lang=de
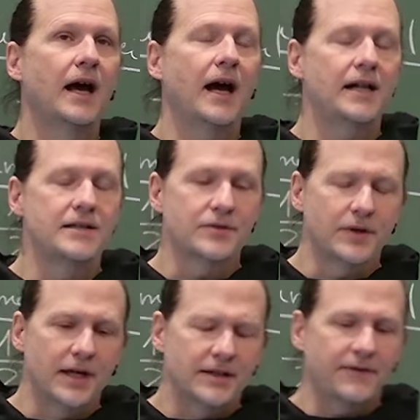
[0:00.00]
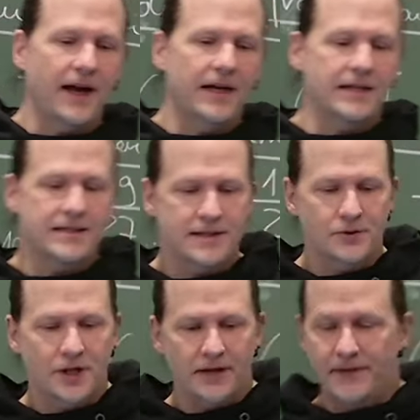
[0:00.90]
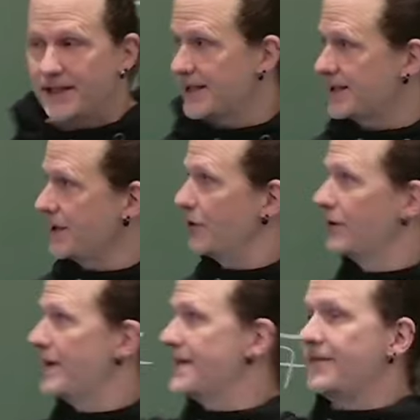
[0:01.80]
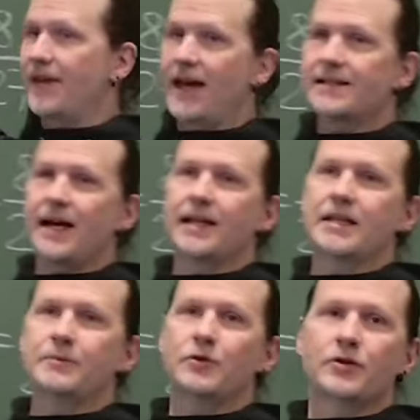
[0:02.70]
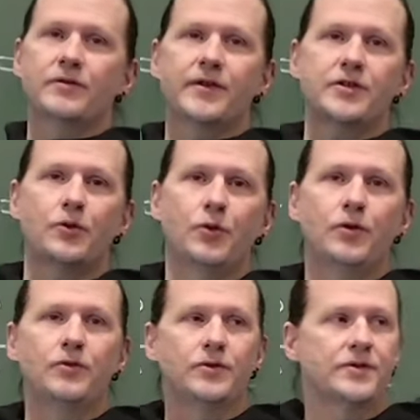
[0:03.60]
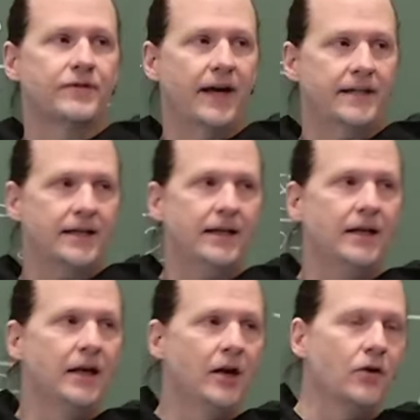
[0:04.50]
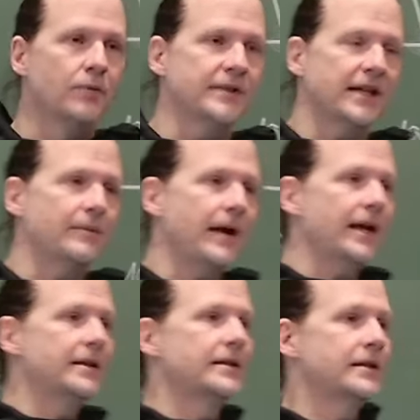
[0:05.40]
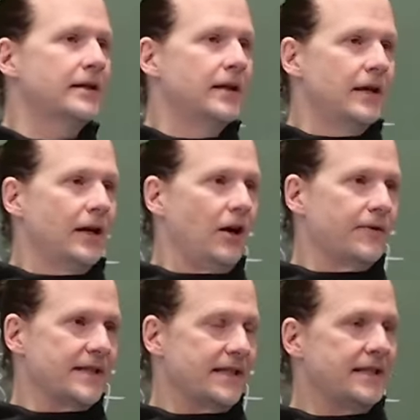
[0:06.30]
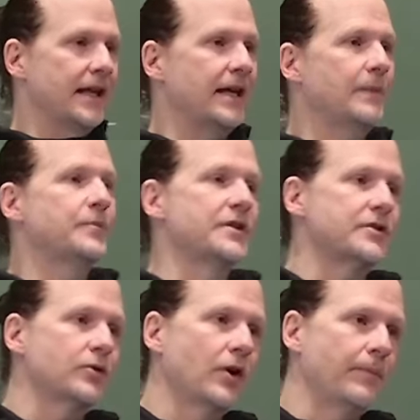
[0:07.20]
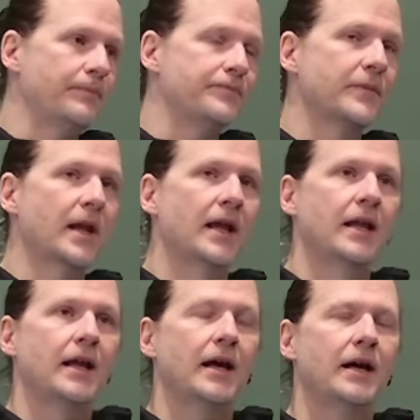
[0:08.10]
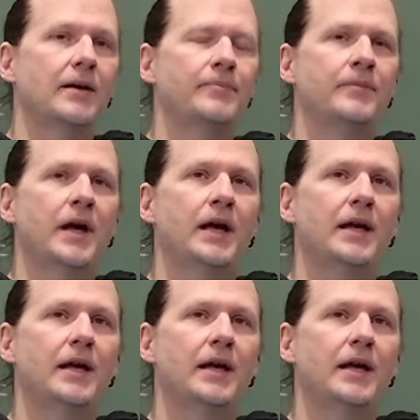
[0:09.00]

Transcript: also die Frage ist, ist okay, wenn ich jetzt hier irgendwelche Werte annehme, irgendwelche Höhen und so weiter, um dann am Ende auf das richtige Ergebnis zu kommen. Ähm,